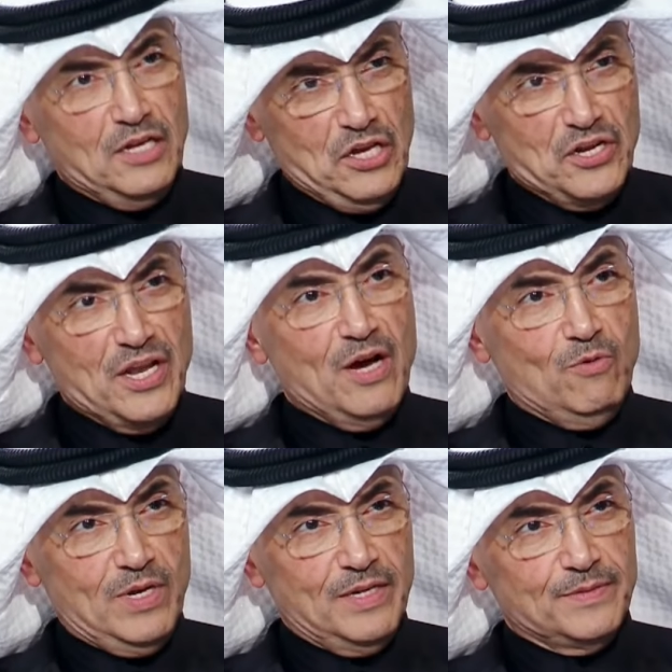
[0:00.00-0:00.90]
حنا
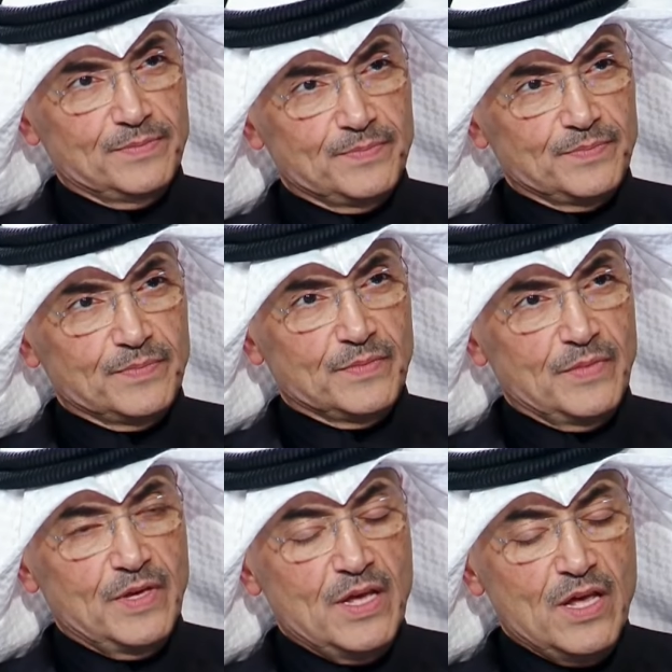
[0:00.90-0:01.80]
اولى
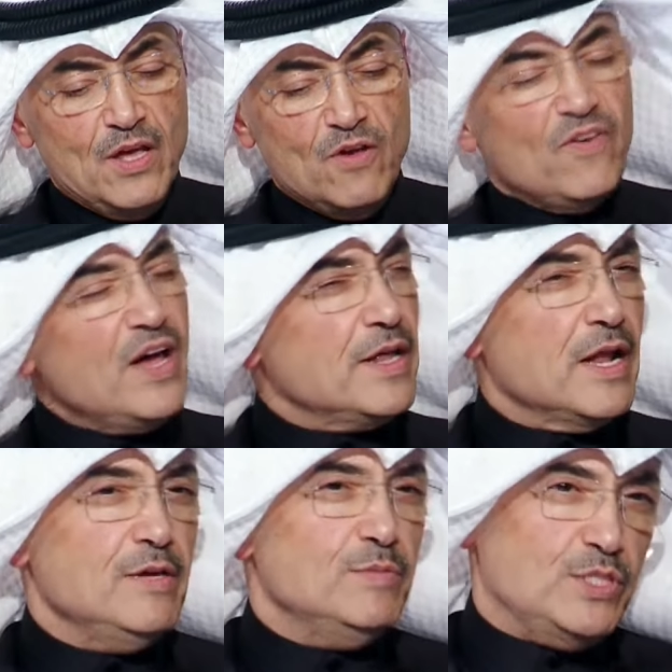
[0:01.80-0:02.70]
فانا
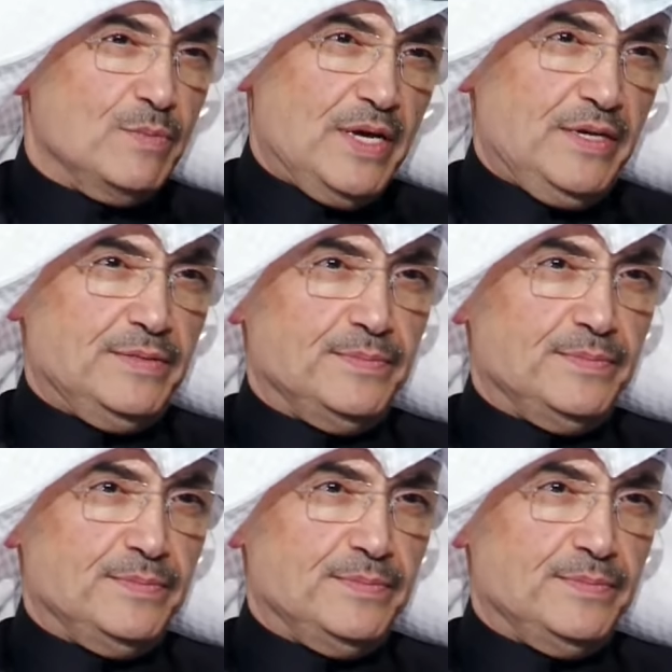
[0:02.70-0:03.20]
رايي من زمان